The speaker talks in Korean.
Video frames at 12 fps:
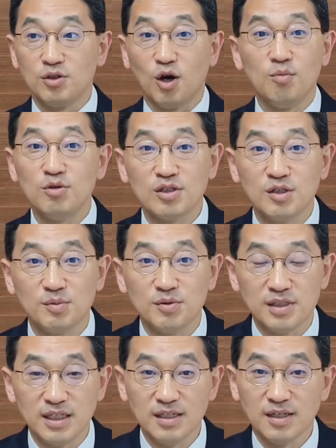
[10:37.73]
너무
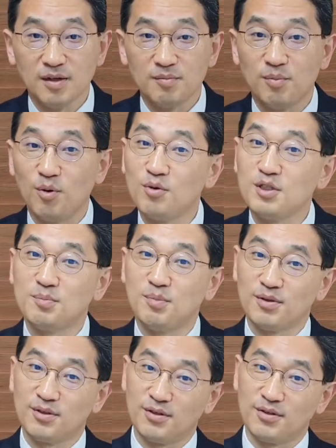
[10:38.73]
그분이 보고
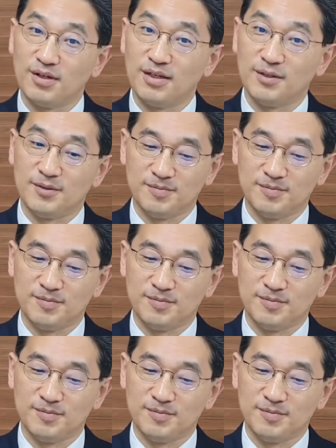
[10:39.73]
싶었던 거예요.